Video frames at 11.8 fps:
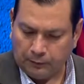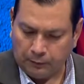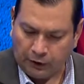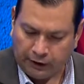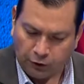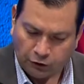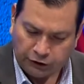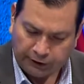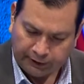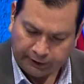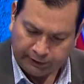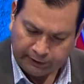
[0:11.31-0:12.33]
Buenas
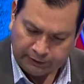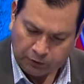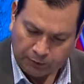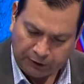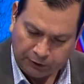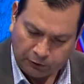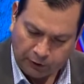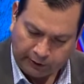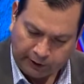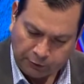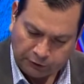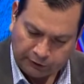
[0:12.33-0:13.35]
noches. En este momento
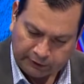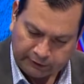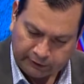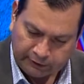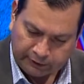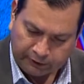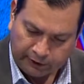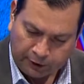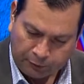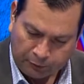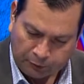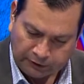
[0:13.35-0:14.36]
acaba usted de hacer entrega de la
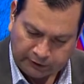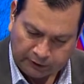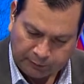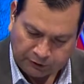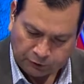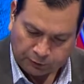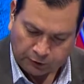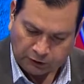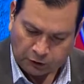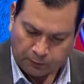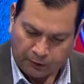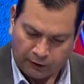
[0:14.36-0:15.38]
propuesta de
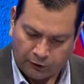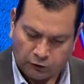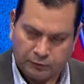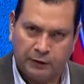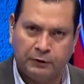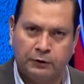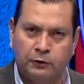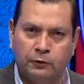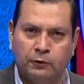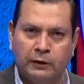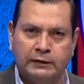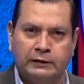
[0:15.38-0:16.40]
presupuesto para el
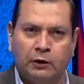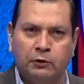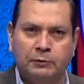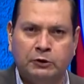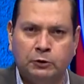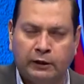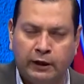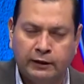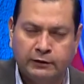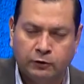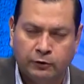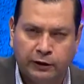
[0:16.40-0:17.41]
2021 del Estado de Michoacán,
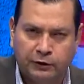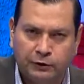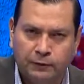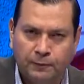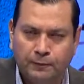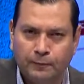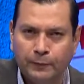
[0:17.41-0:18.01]
¿es correcto?